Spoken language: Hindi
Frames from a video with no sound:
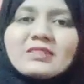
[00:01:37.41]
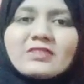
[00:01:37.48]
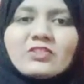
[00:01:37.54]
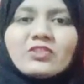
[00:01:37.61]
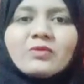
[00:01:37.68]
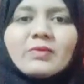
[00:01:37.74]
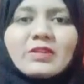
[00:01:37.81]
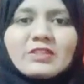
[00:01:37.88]

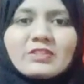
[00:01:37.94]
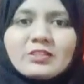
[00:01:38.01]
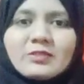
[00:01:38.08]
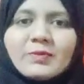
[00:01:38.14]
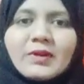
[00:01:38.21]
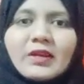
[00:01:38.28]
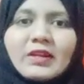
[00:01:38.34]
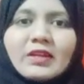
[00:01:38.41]
बेस्ड पढ़ाना
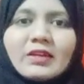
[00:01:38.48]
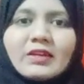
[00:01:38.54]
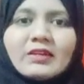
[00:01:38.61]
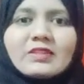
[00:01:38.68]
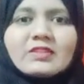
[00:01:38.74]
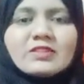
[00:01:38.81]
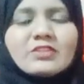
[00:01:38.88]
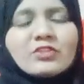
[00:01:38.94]
है
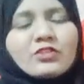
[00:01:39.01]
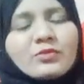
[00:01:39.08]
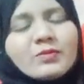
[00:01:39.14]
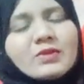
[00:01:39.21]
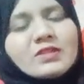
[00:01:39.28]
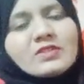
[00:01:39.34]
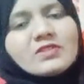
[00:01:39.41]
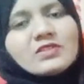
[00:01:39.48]
डिस्कशन
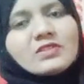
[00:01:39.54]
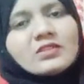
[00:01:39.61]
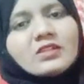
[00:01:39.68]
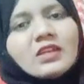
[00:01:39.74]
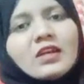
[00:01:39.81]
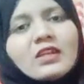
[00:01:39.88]
बेस्ड यानी